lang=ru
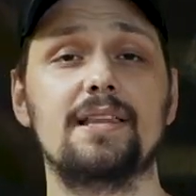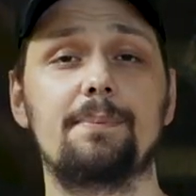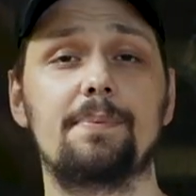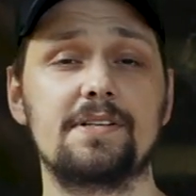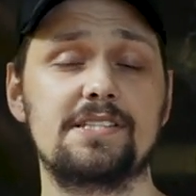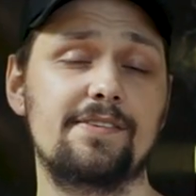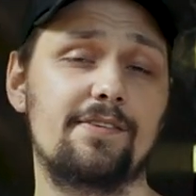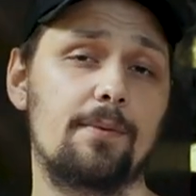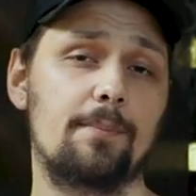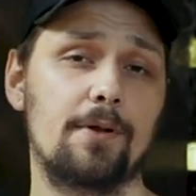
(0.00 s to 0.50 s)
На
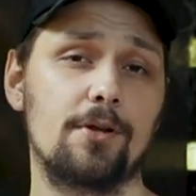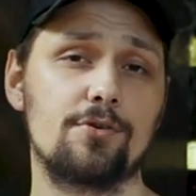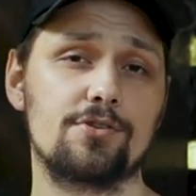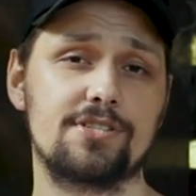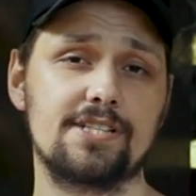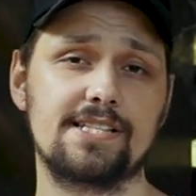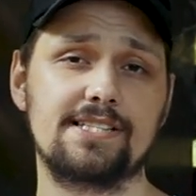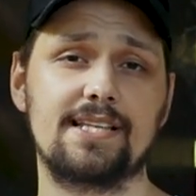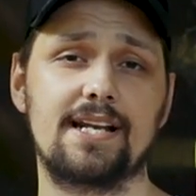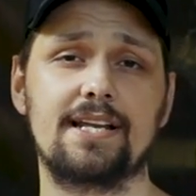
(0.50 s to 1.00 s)

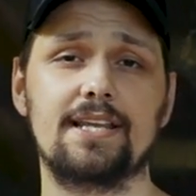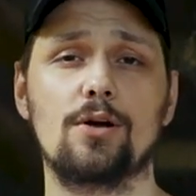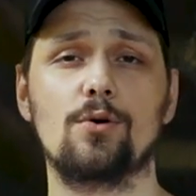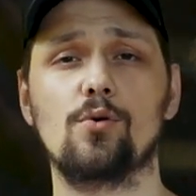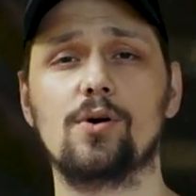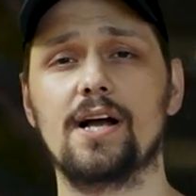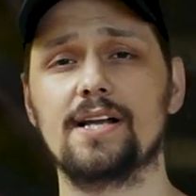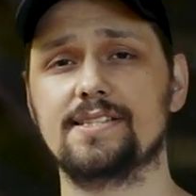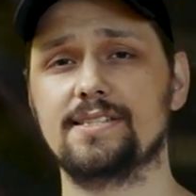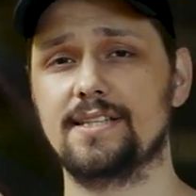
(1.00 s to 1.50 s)
противоположной стороне
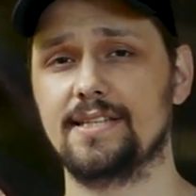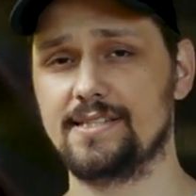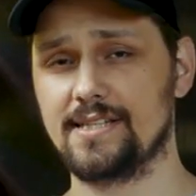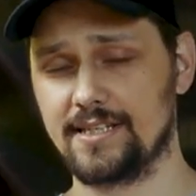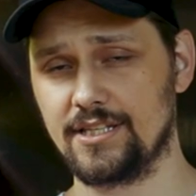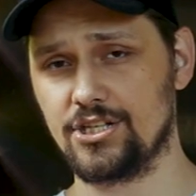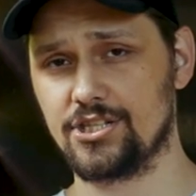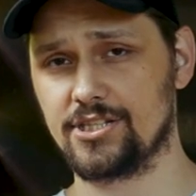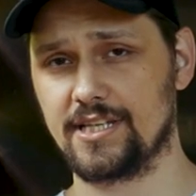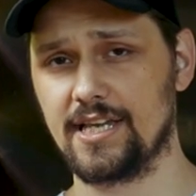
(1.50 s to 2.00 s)
указаны
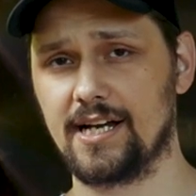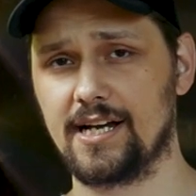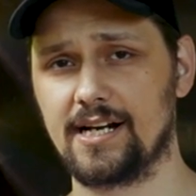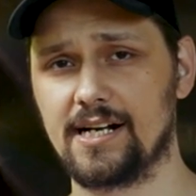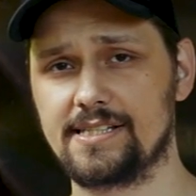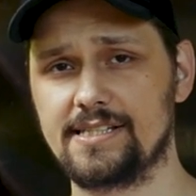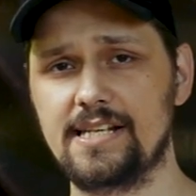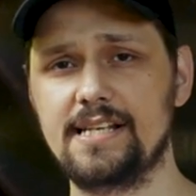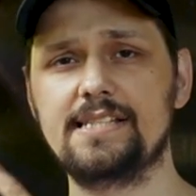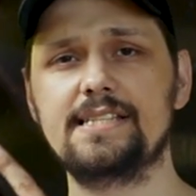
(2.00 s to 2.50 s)
технические
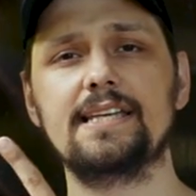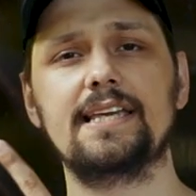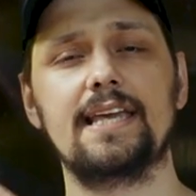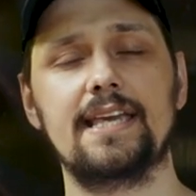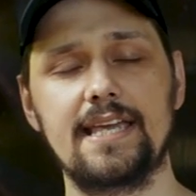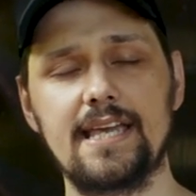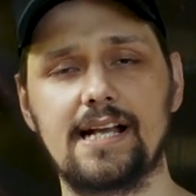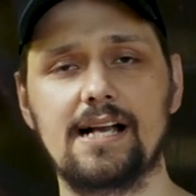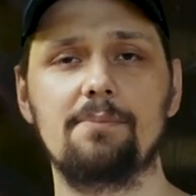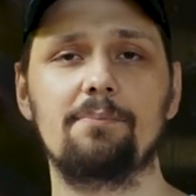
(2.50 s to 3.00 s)
характеристики
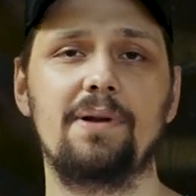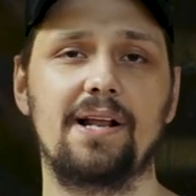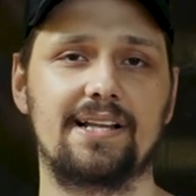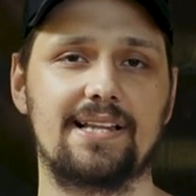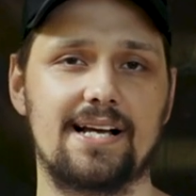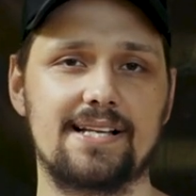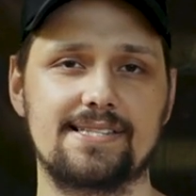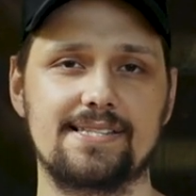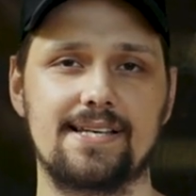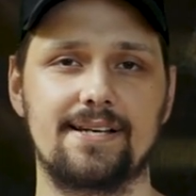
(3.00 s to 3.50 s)
и
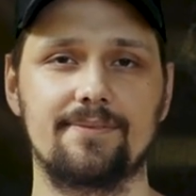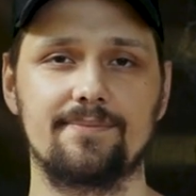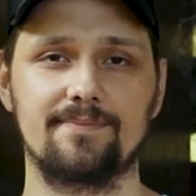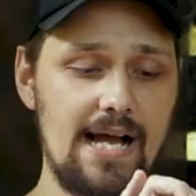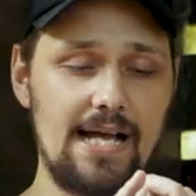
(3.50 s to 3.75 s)
комплектация.